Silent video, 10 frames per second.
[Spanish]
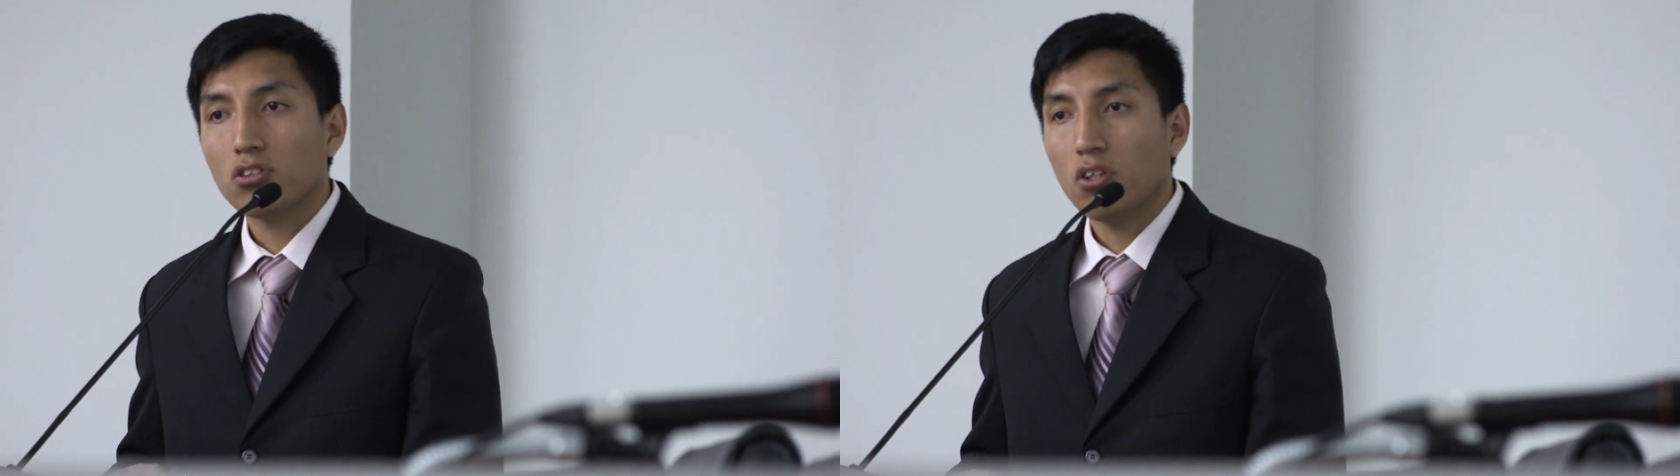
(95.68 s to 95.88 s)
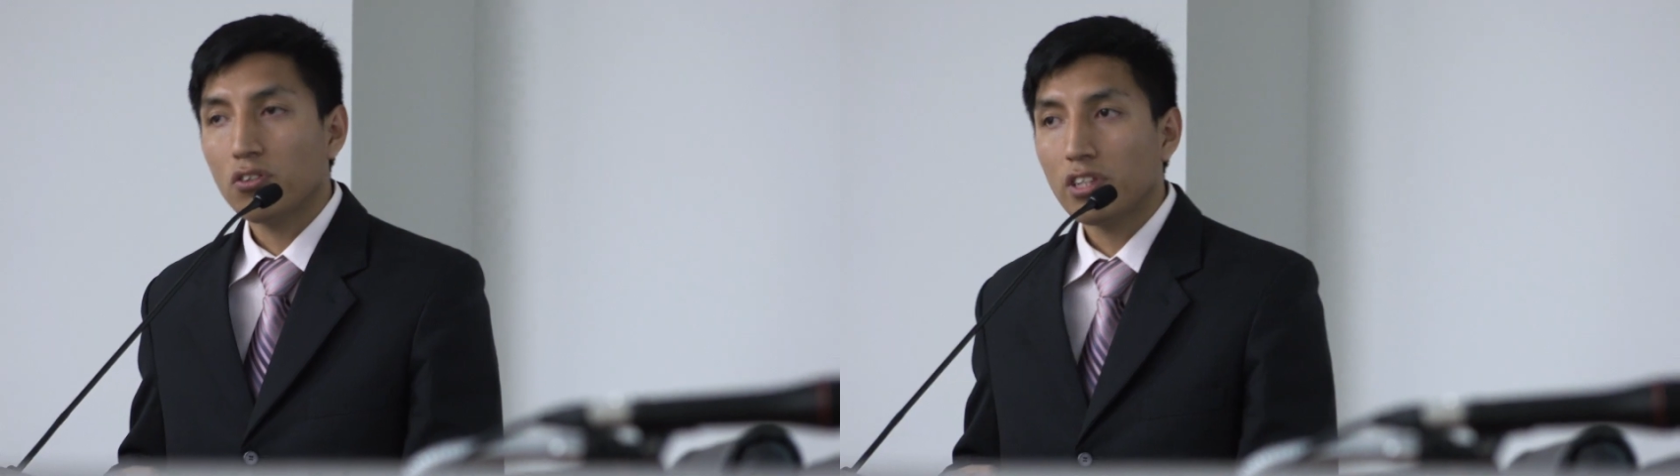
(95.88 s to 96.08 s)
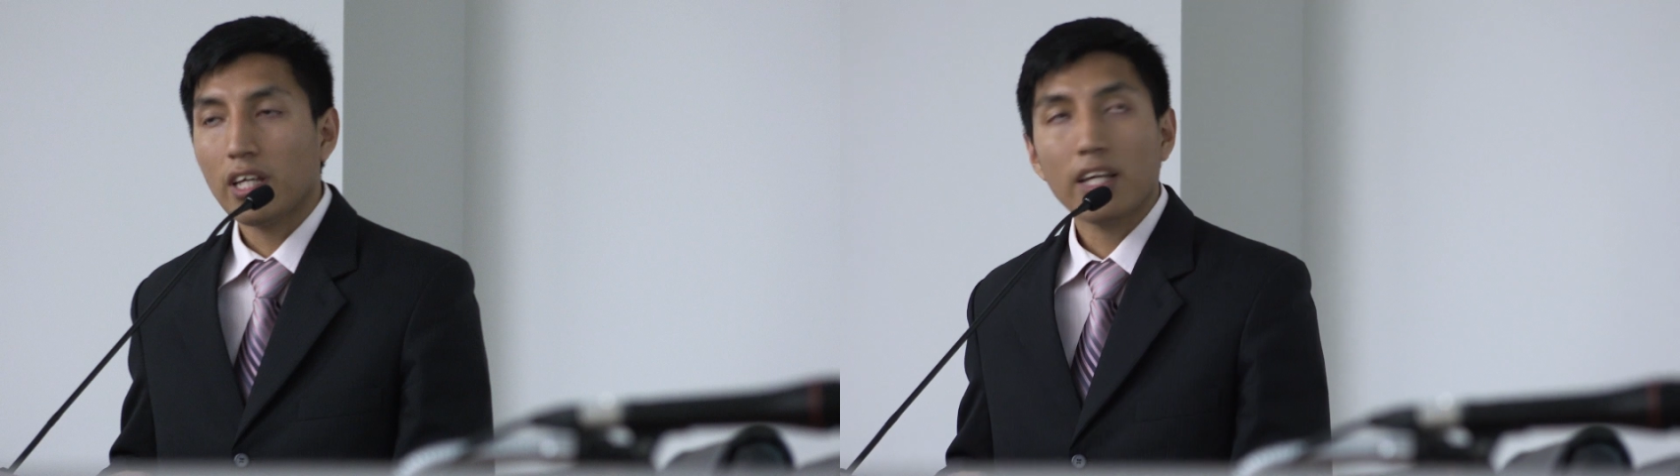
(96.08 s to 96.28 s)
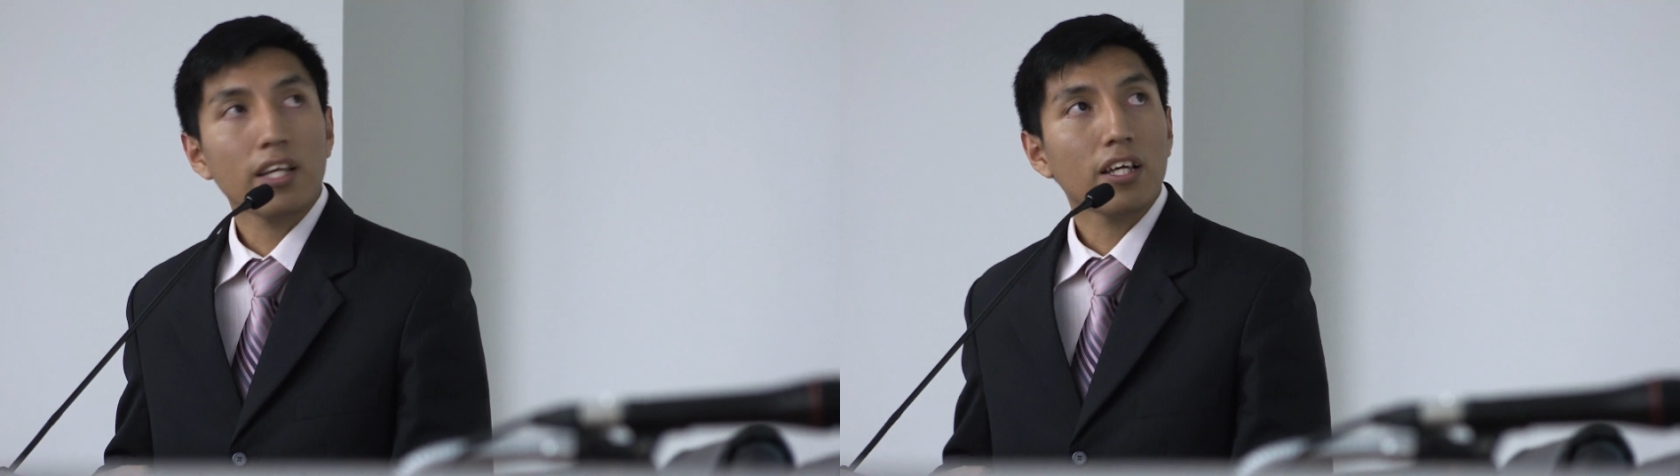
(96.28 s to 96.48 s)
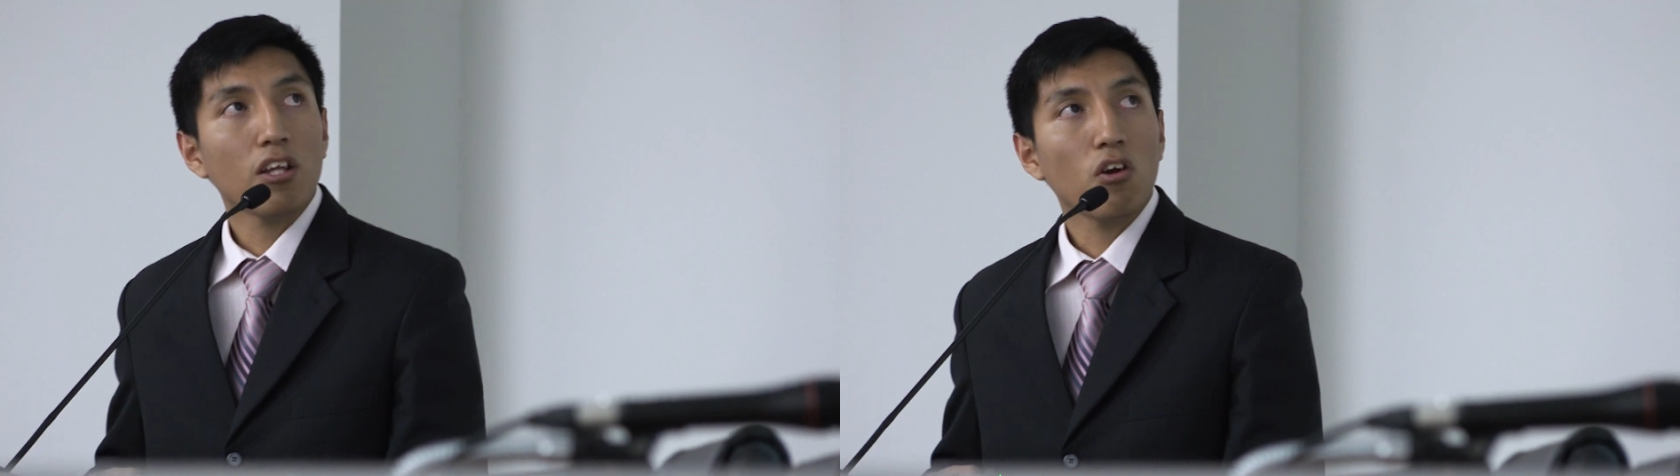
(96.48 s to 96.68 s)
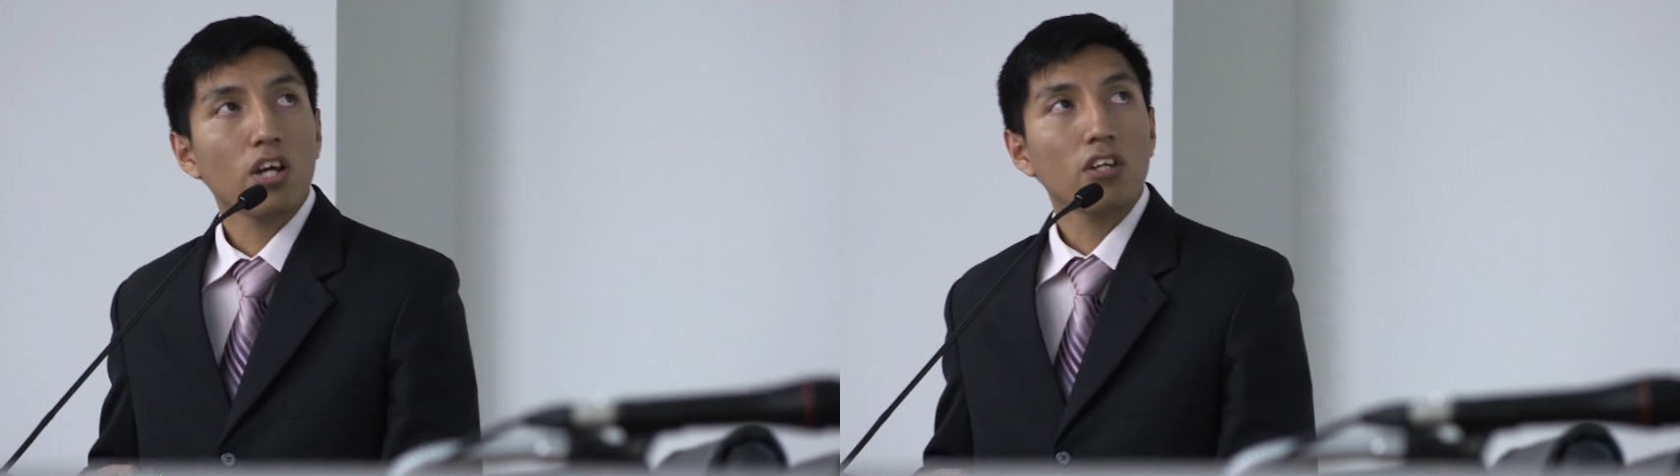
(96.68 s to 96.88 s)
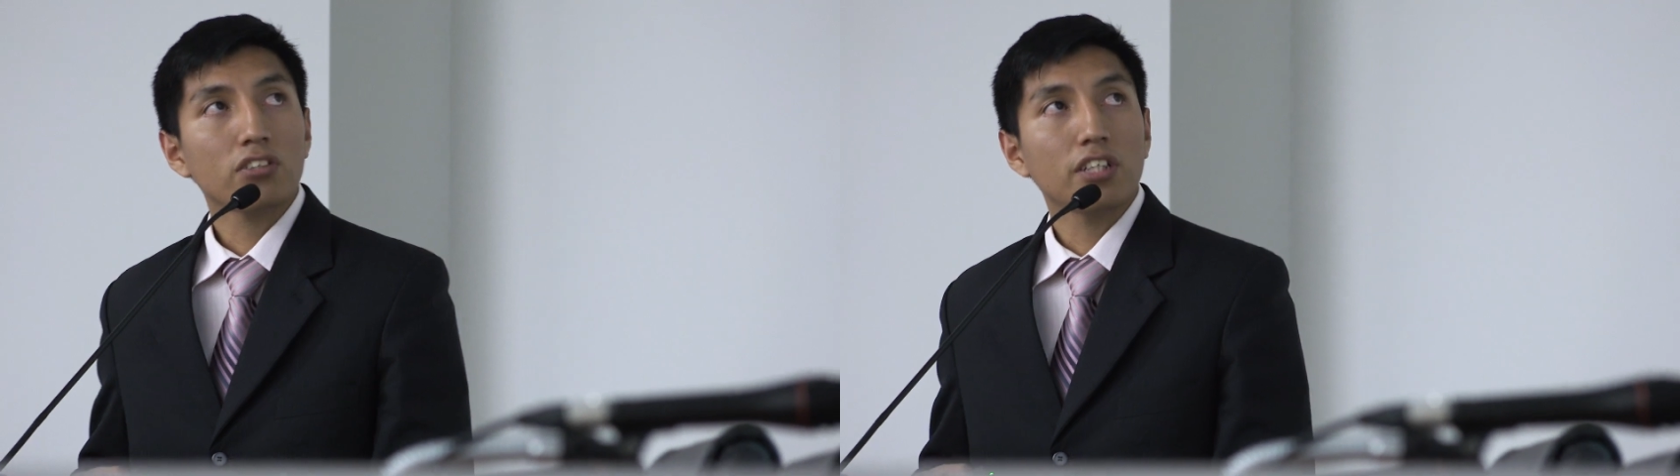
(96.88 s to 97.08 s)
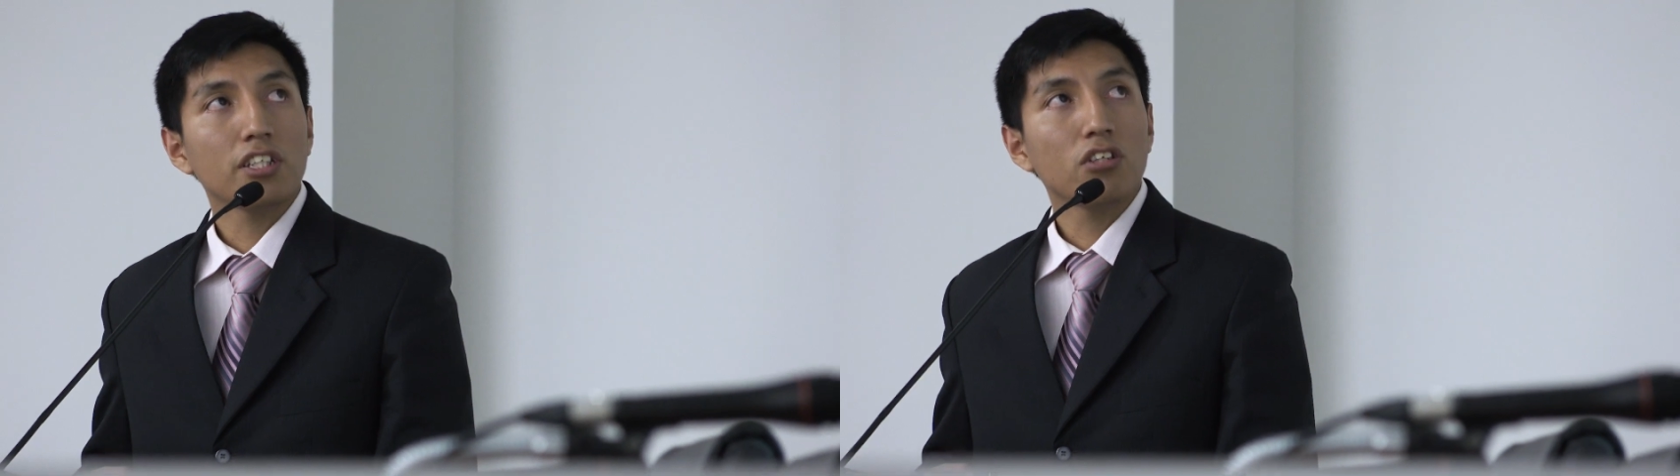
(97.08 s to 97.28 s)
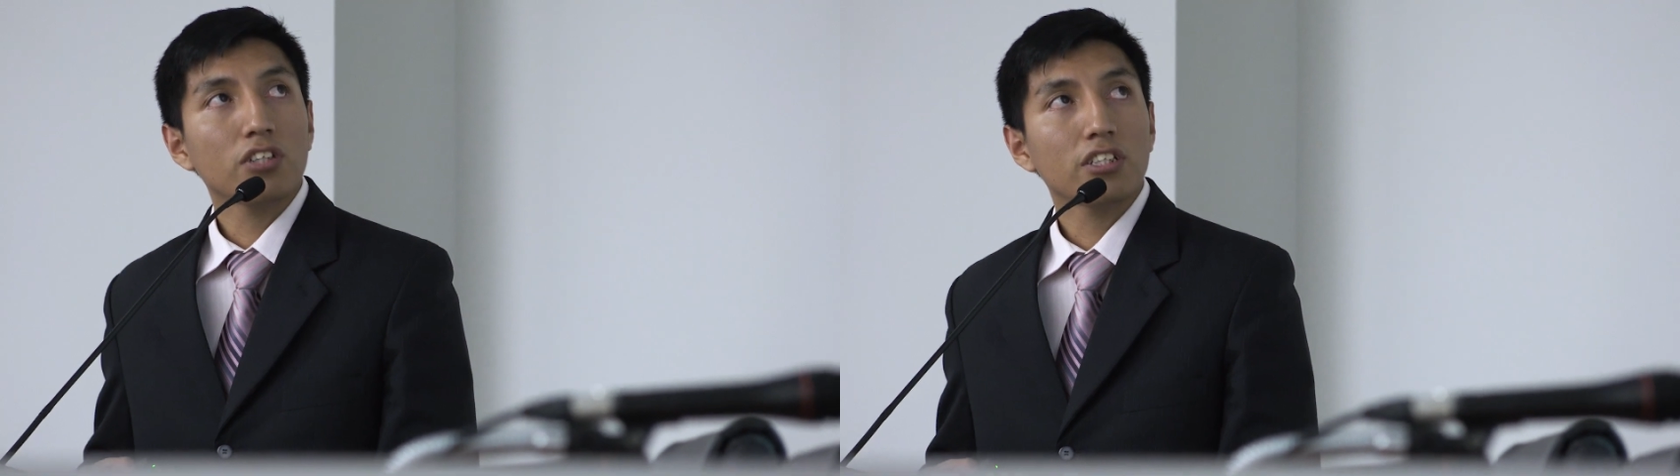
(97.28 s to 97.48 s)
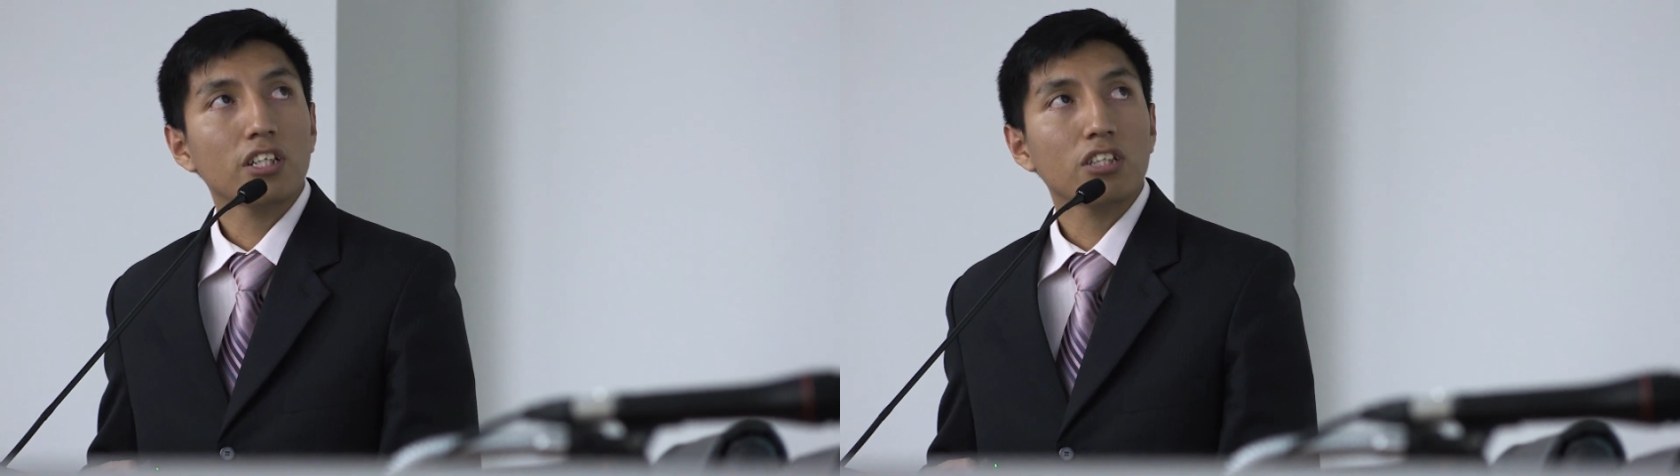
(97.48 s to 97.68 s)
campo trabajando hasta
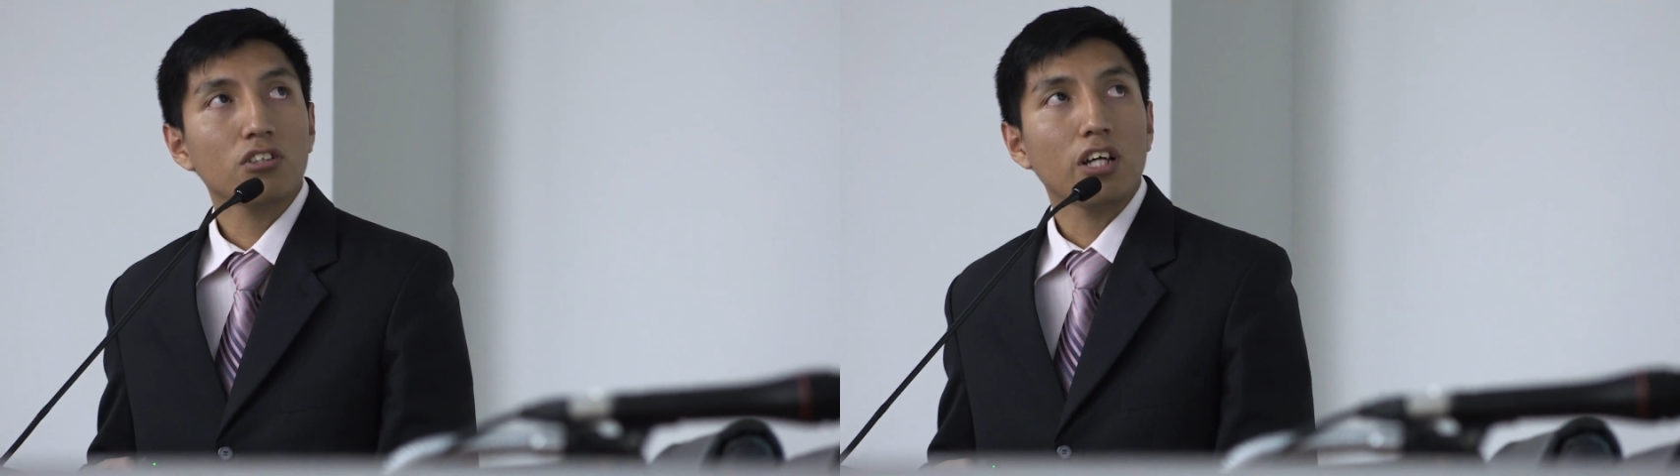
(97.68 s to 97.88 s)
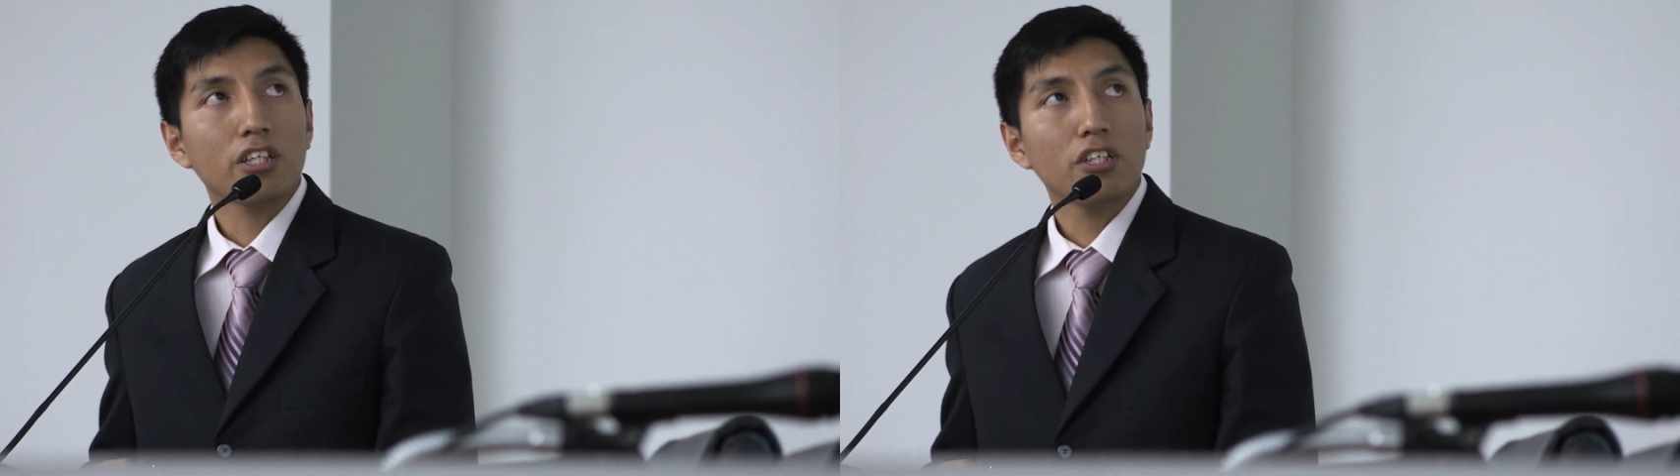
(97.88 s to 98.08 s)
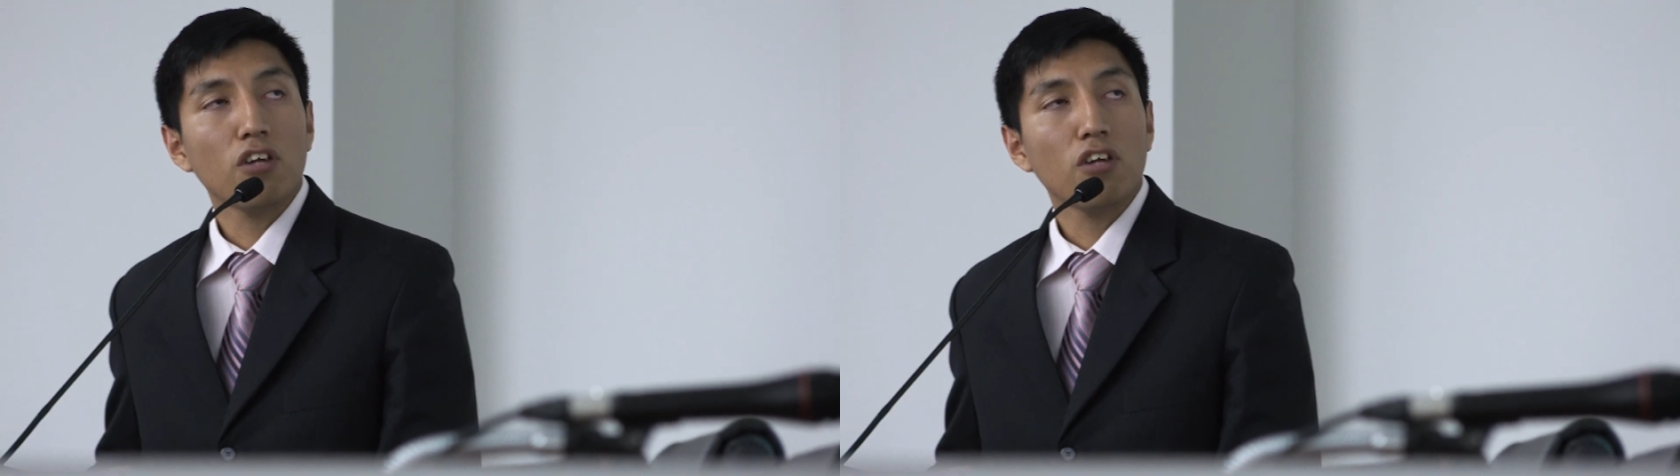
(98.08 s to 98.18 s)
lograr elaboración de